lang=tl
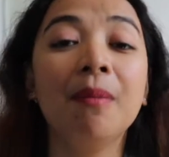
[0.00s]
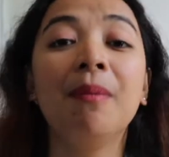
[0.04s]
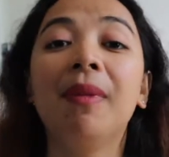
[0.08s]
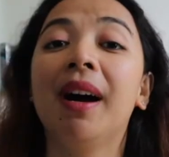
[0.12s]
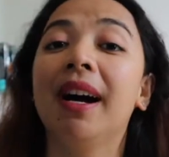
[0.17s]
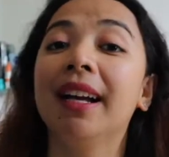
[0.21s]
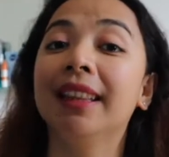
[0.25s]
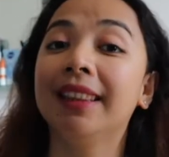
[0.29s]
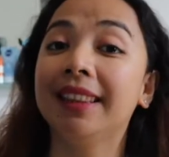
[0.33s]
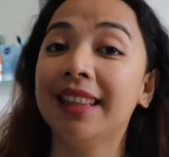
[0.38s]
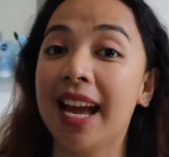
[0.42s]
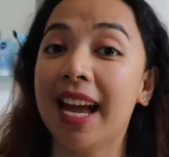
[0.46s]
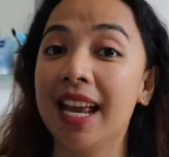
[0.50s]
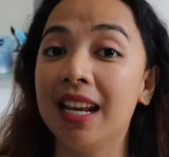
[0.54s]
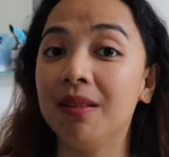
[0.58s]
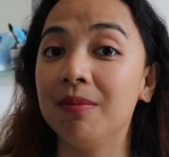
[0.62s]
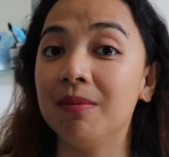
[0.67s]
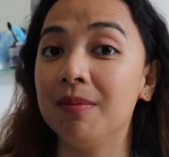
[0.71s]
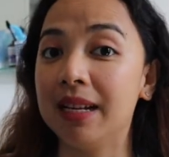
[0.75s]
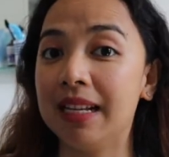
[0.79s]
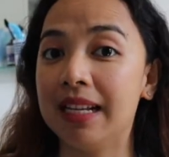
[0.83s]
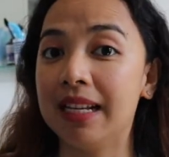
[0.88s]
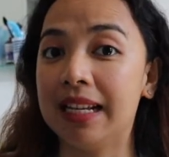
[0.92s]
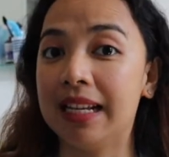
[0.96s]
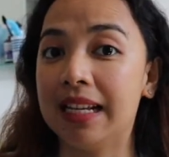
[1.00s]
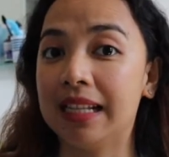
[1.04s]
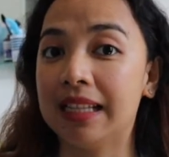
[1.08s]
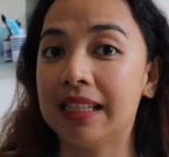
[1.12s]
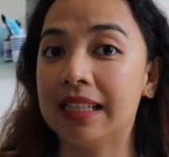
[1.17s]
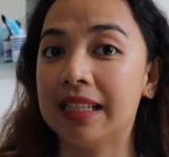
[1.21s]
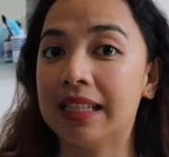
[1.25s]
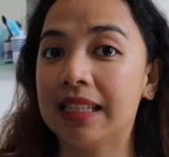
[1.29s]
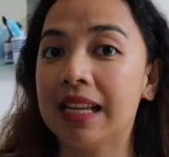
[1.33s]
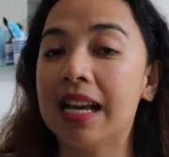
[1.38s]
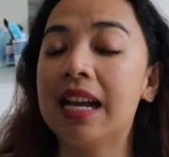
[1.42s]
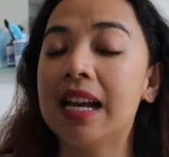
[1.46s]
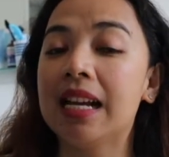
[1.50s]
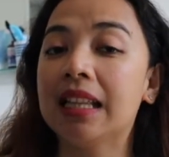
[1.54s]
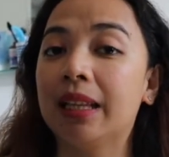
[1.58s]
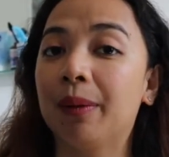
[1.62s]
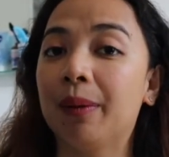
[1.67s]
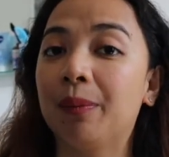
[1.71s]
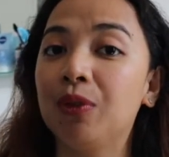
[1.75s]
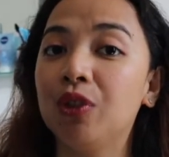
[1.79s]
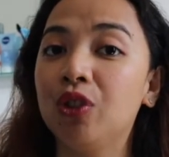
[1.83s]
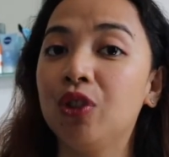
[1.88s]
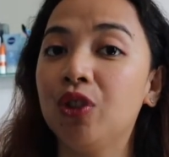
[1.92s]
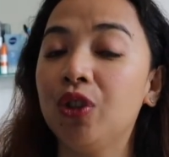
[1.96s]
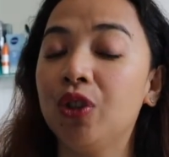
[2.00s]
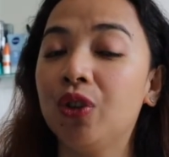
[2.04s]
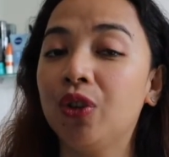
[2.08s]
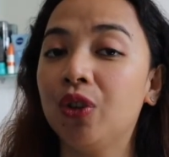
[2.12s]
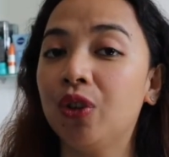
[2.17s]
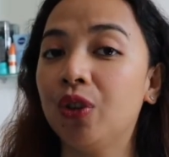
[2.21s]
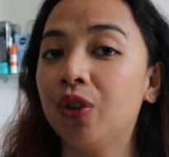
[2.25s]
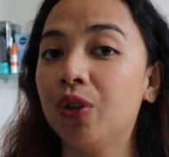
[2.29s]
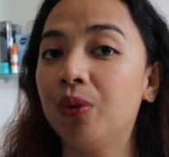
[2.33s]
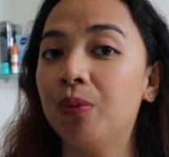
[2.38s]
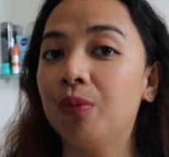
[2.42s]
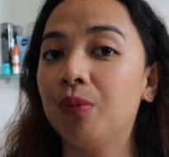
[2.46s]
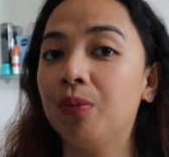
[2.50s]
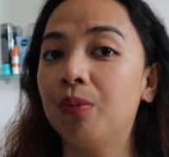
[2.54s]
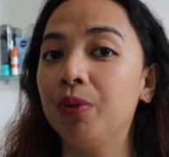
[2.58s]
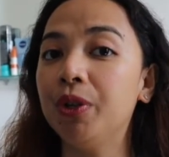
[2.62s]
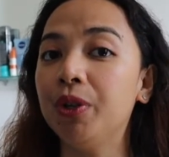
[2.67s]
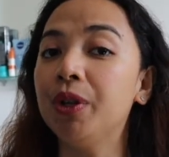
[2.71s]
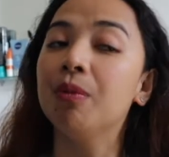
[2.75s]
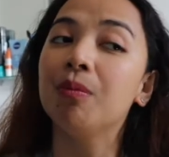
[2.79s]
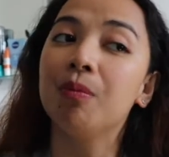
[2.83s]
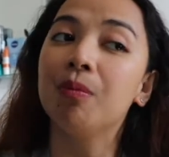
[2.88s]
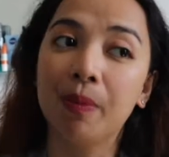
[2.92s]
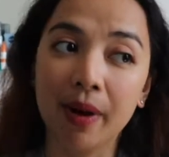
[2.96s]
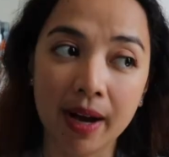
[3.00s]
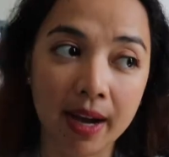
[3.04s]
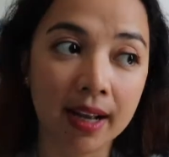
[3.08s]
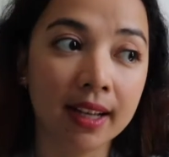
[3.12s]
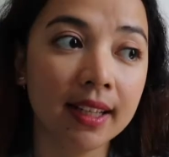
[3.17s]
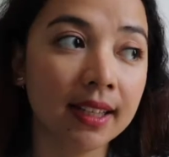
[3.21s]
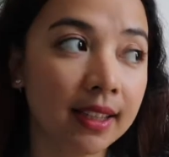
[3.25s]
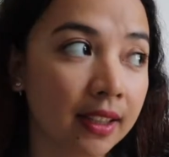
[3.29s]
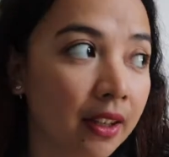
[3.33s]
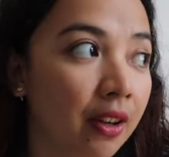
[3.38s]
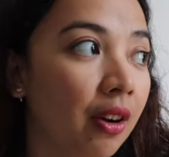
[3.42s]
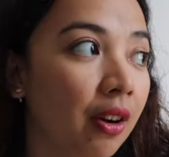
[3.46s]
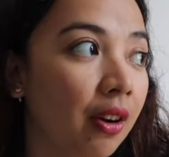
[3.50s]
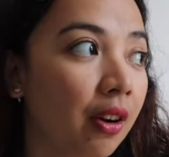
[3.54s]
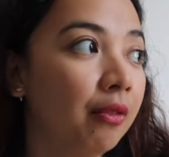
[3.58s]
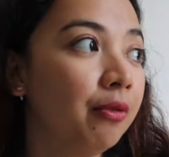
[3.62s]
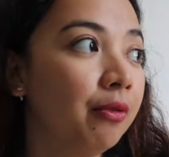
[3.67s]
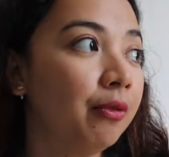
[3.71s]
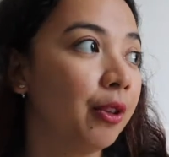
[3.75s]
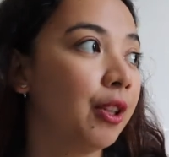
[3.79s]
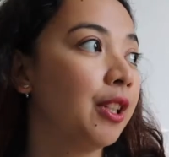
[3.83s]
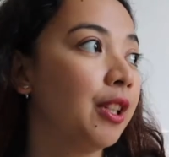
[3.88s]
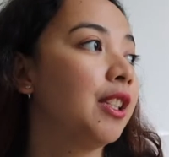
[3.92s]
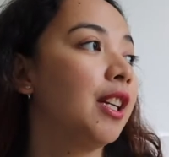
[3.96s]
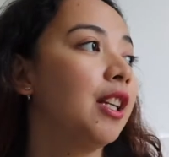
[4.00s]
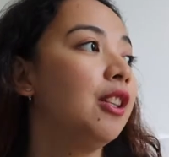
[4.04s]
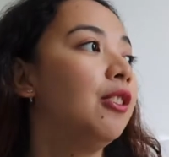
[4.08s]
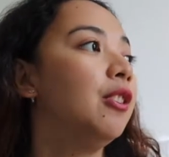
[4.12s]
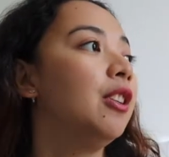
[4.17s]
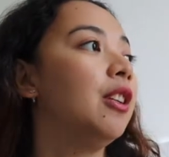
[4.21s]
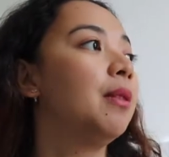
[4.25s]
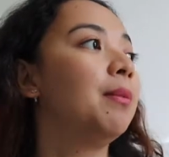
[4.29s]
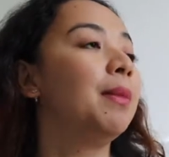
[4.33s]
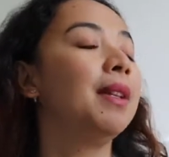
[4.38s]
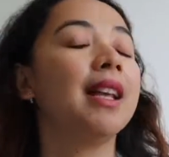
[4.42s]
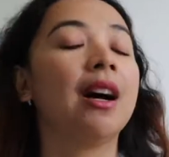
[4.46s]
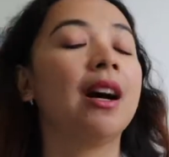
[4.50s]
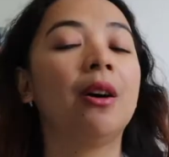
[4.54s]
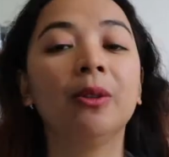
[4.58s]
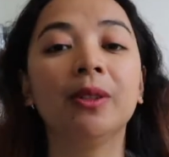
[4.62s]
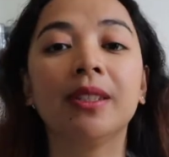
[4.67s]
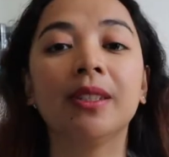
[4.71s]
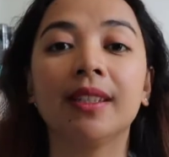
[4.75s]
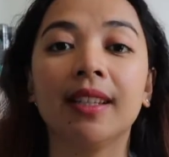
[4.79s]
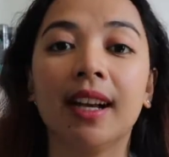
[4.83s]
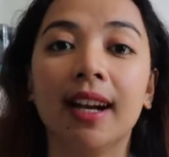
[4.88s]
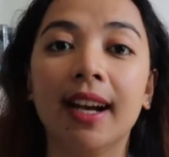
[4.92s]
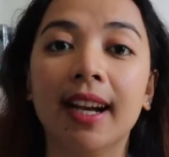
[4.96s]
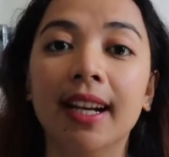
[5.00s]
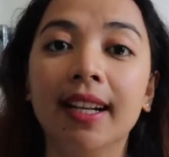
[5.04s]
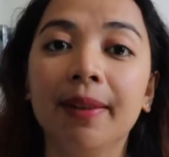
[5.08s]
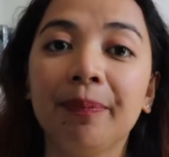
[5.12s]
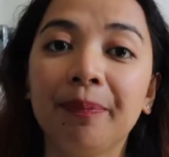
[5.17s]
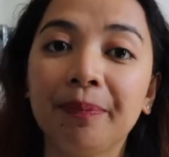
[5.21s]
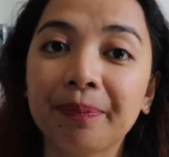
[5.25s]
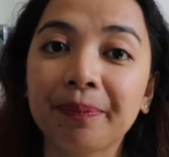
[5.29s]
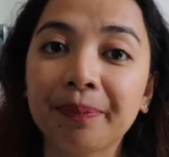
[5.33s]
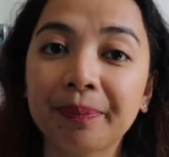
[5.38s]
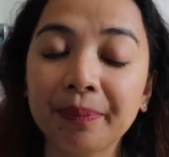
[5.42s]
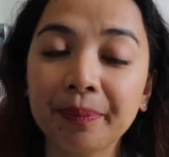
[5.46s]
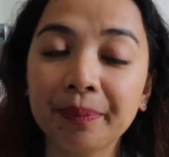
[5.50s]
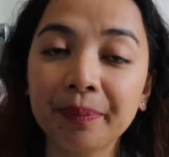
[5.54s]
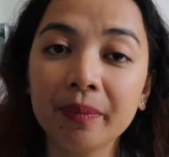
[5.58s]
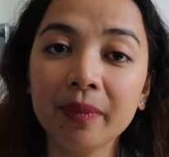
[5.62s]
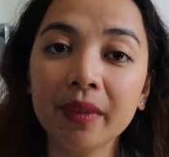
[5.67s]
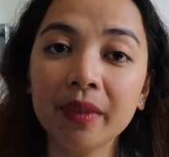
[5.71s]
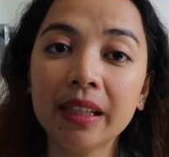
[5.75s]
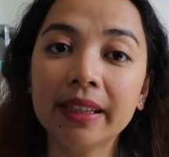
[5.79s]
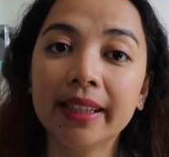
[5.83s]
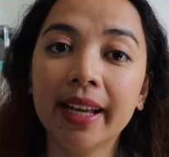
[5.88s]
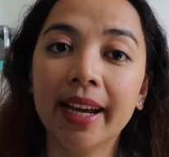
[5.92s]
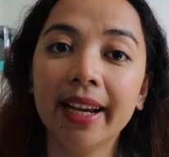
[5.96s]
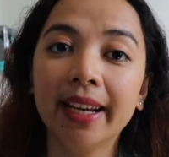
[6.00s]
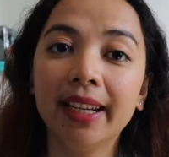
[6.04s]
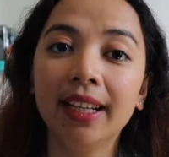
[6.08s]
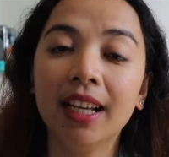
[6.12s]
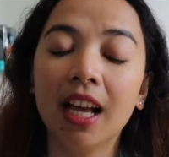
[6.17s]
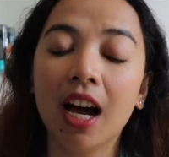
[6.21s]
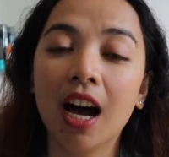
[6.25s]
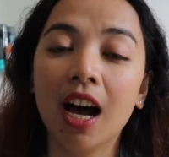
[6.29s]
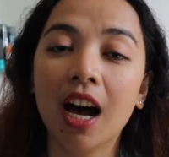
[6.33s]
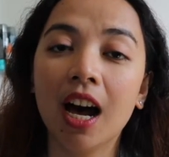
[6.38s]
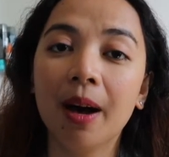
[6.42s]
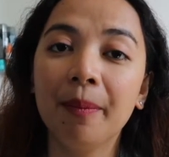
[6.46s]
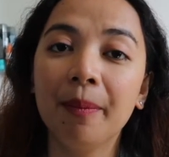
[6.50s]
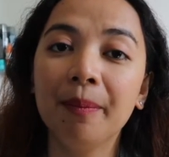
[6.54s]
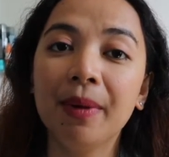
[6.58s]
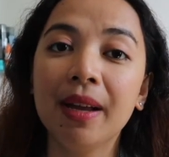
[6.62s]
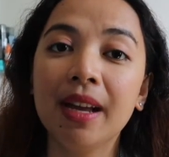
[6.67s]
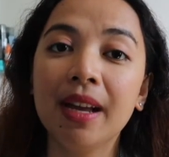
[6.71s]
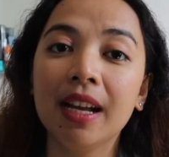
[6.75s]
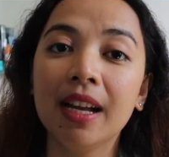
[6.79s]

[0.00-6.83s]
Mga 10 minutes. Tapos yung, yung bus, of course, ando naman outside. Dahil um,